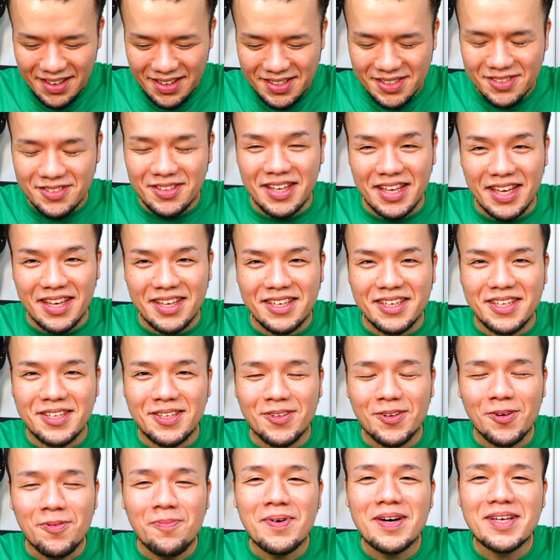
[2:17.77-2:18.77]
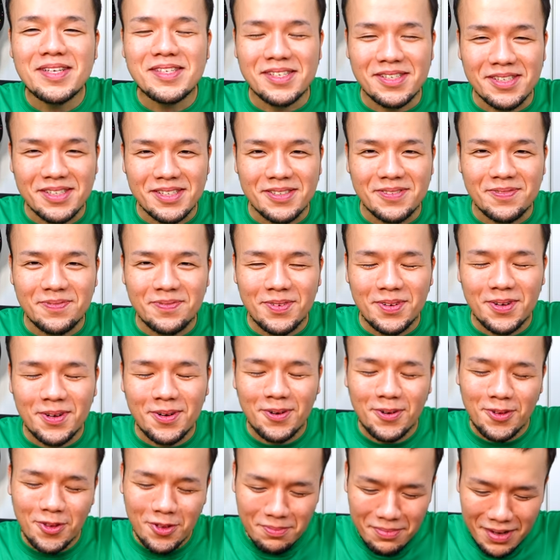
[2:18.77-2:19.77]
ちょっとね、ひとまず、
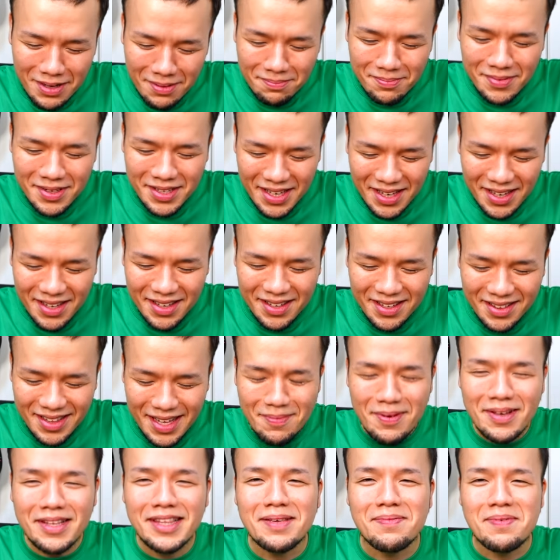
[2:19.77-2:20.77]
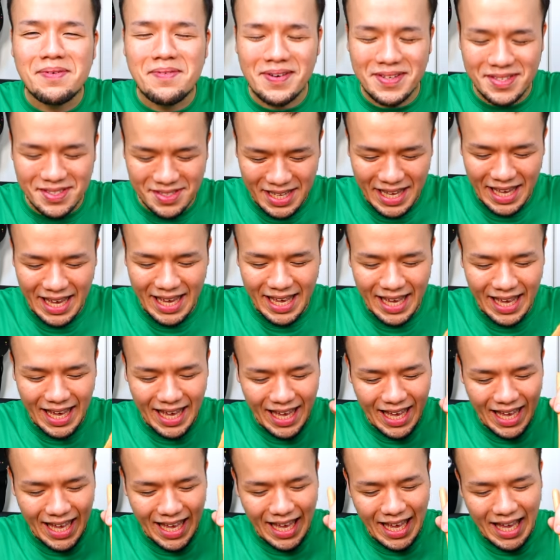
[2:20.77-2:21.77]
このまんまね、食べてみますね。
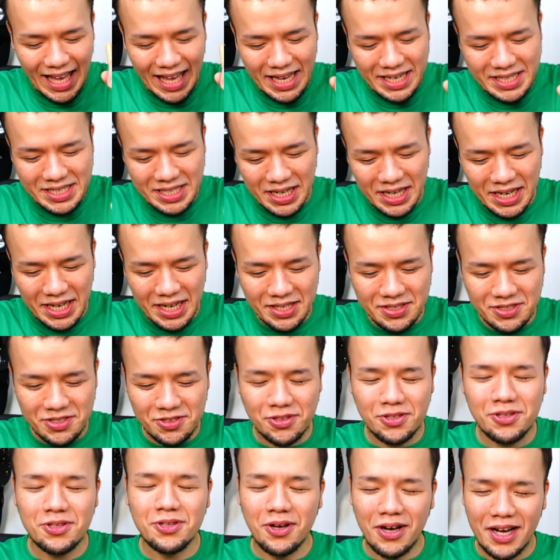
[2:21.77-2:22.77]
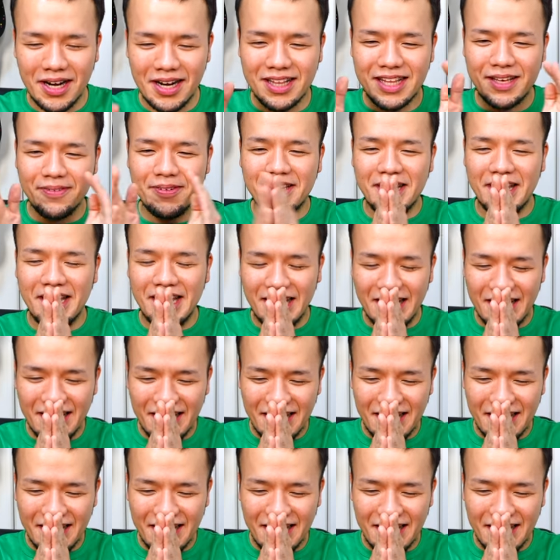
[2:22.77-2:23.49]
よいしょ。ちょっと改めて、